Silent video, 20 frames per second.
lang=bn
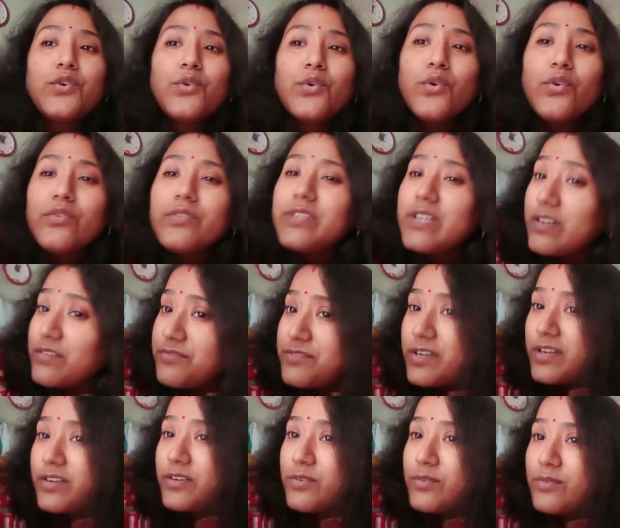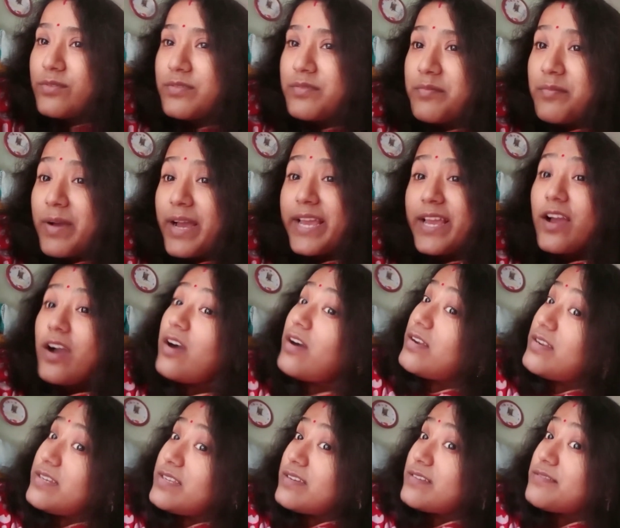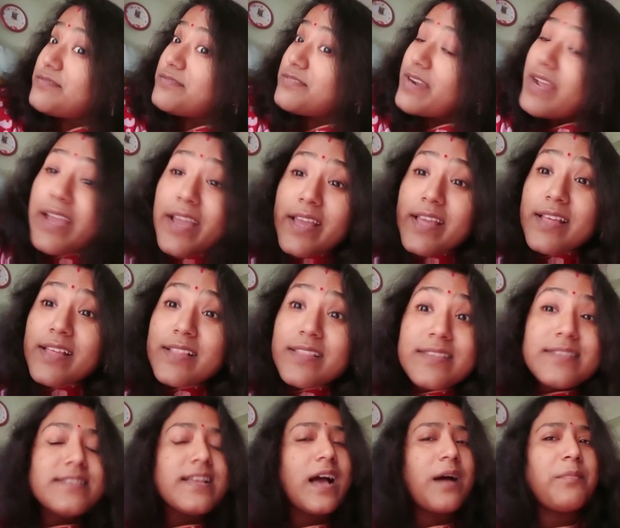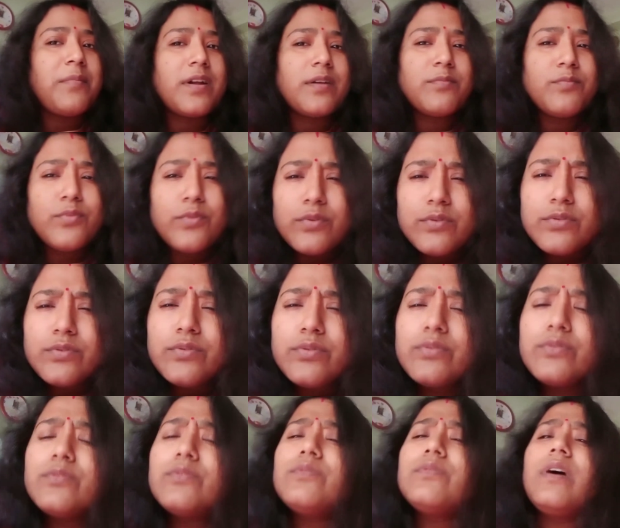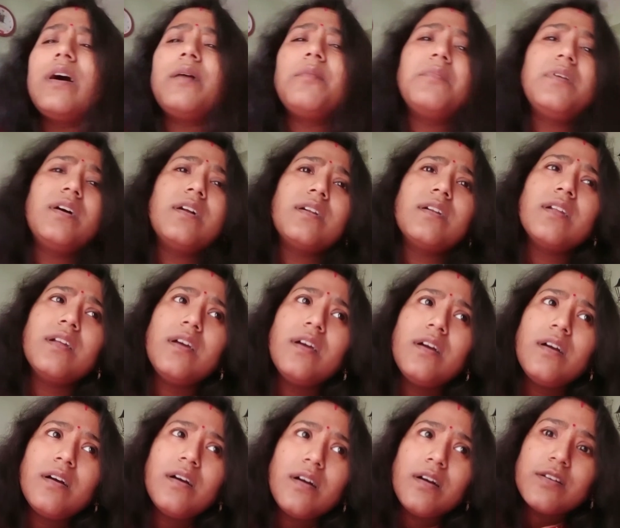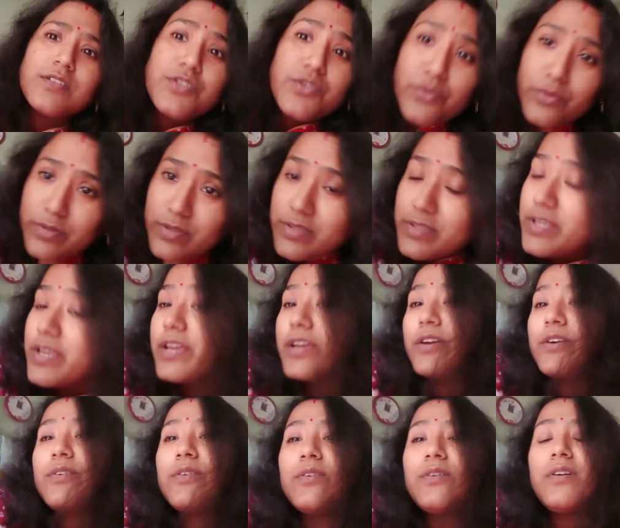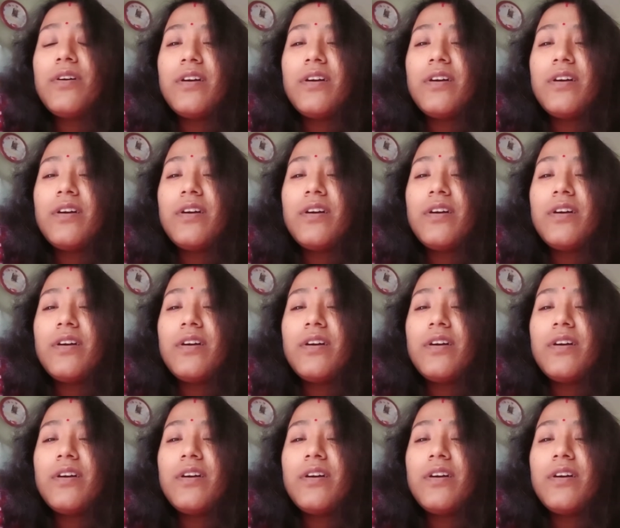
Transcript: গুড আফটারনুন মাই অল ডিয়ার ফ্রেন্ডস আমার বন্ধু আমার শ্রদ্ধেয়